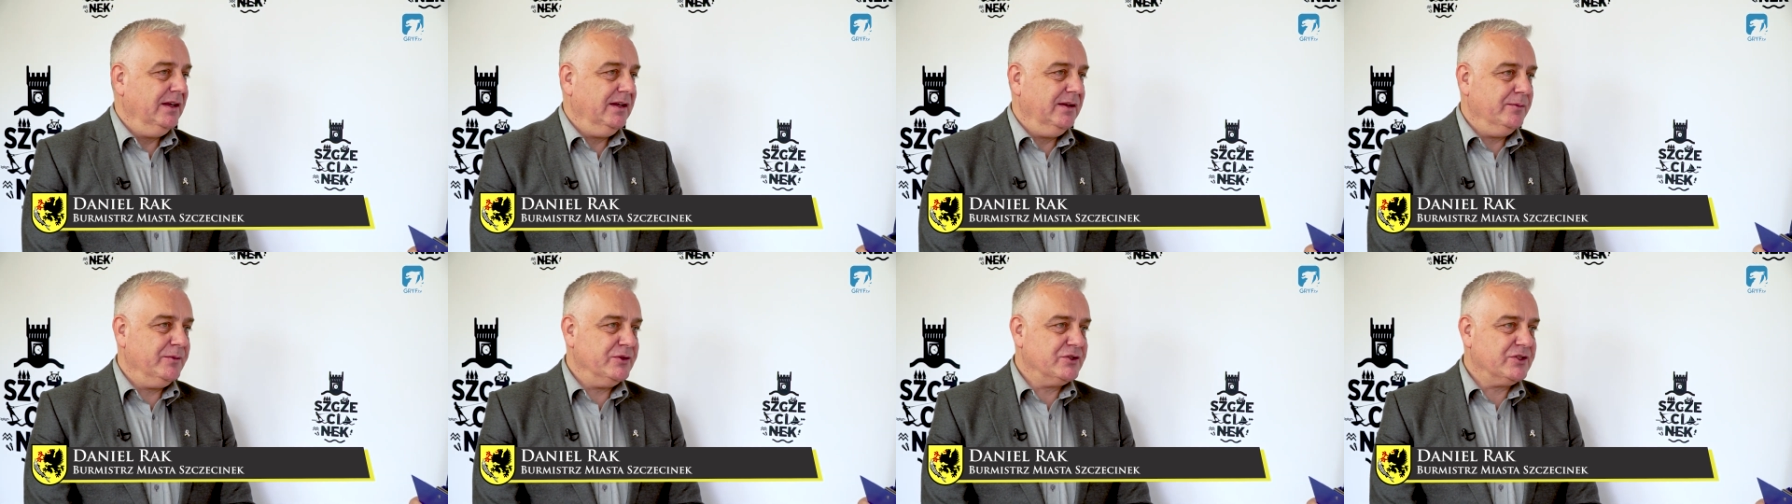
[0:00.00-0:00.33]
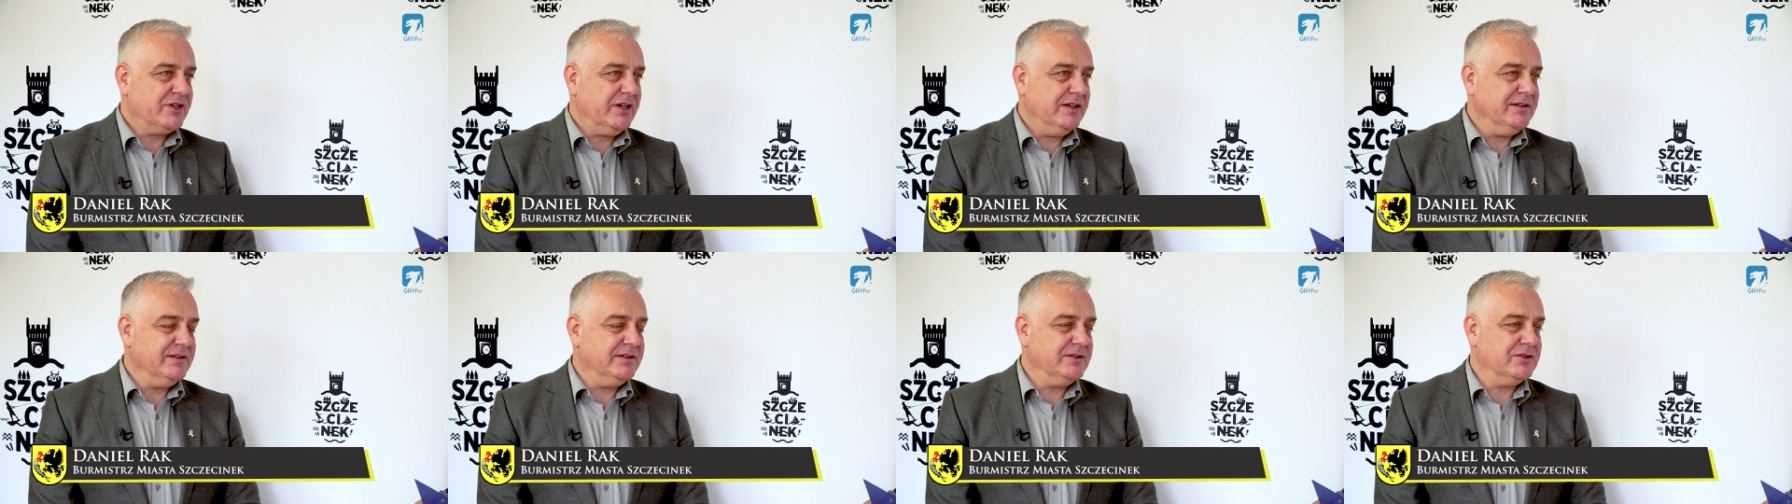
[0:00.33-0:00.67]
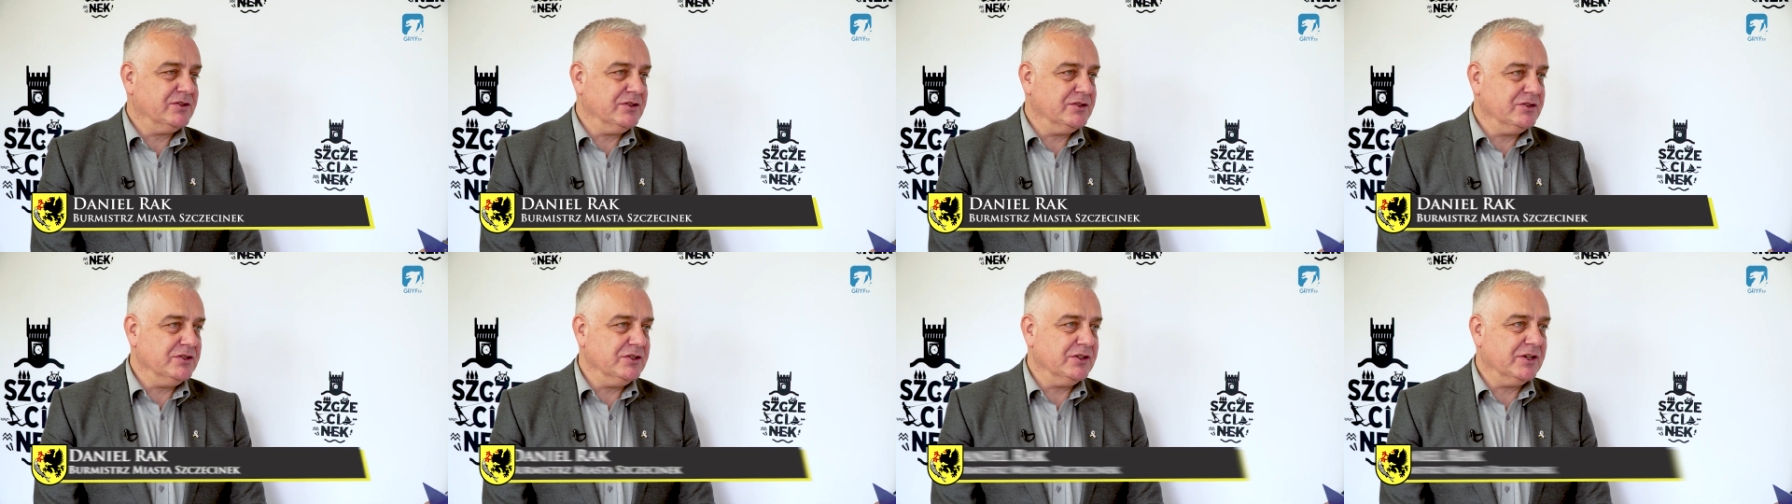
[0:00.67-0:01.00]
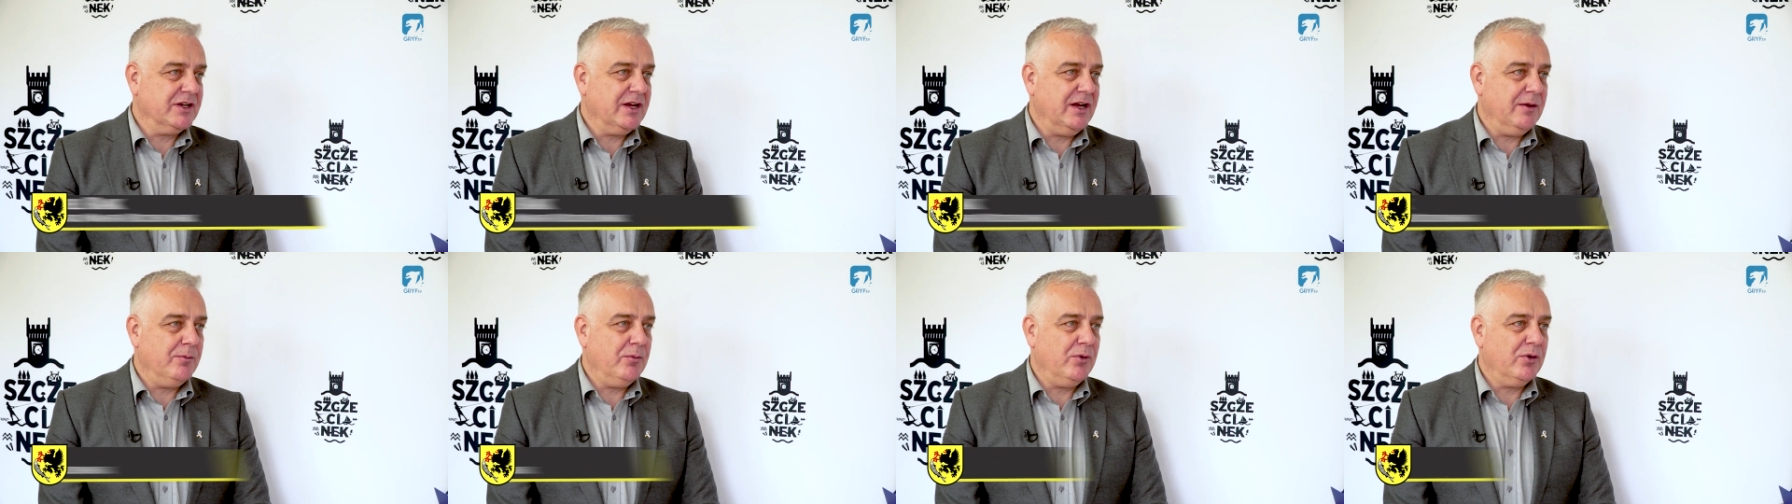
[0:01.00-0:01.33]
mieszkańcy
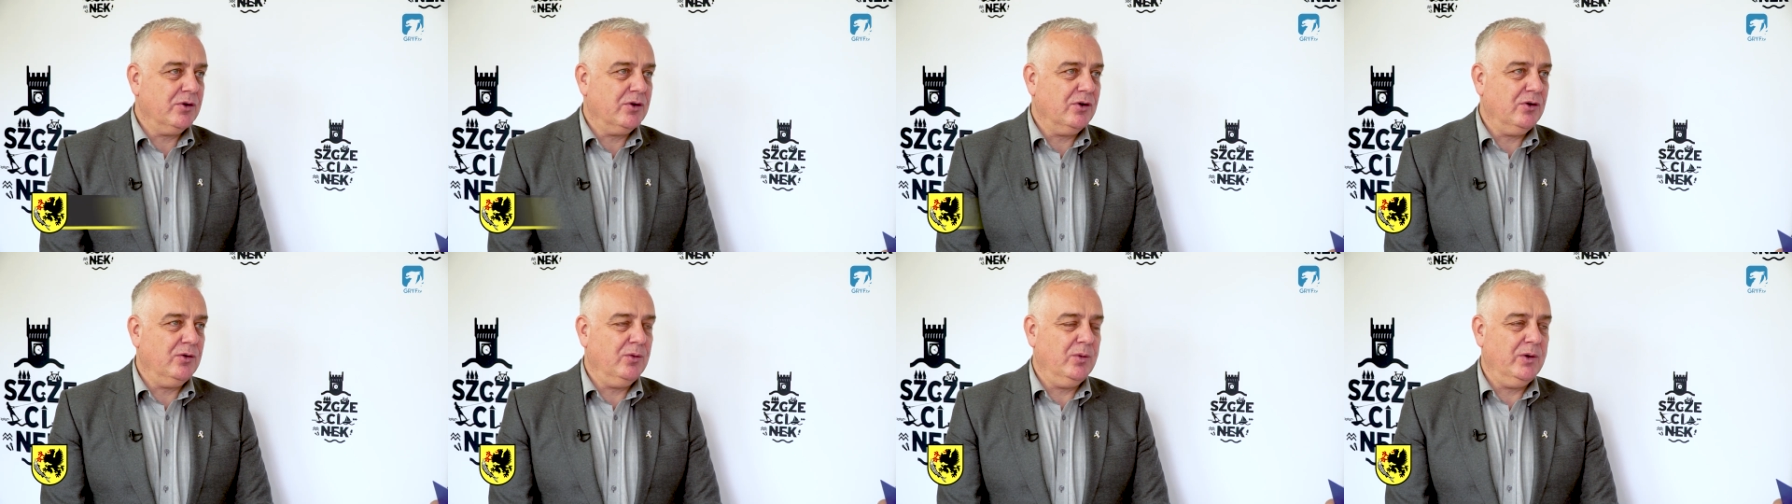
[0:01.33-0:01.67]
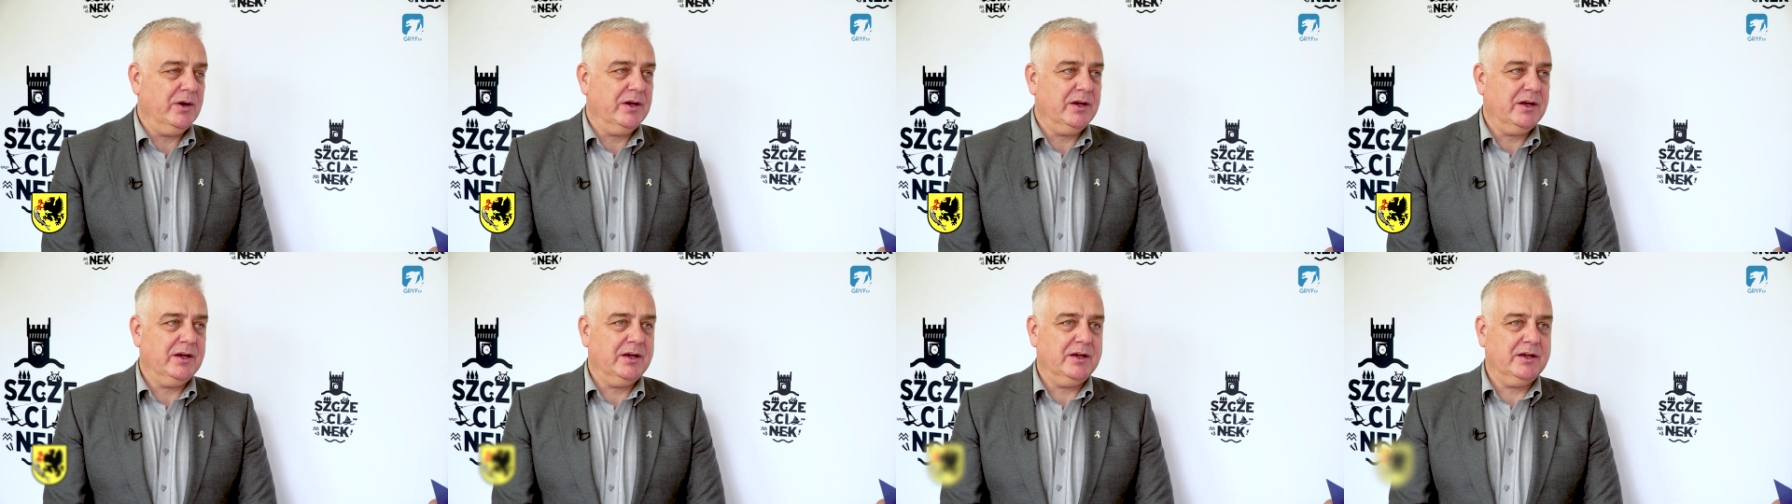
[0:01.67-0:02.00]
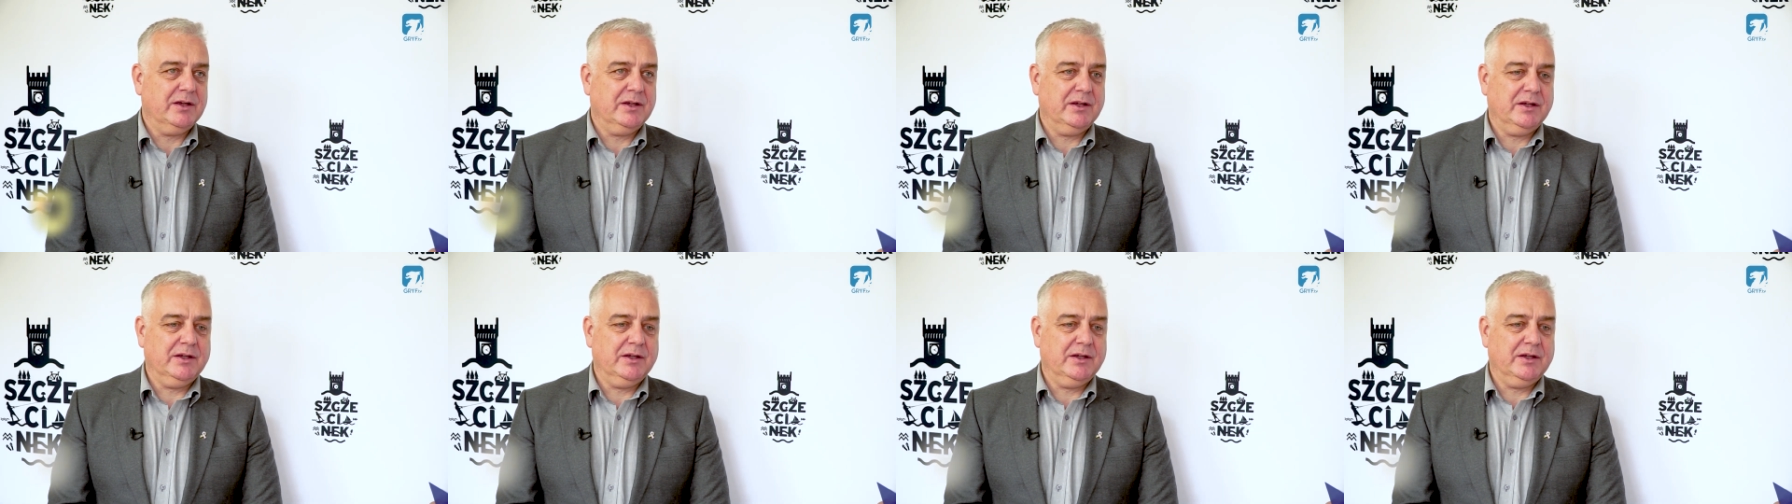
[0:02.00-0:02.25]
Szczecinka mogą, e,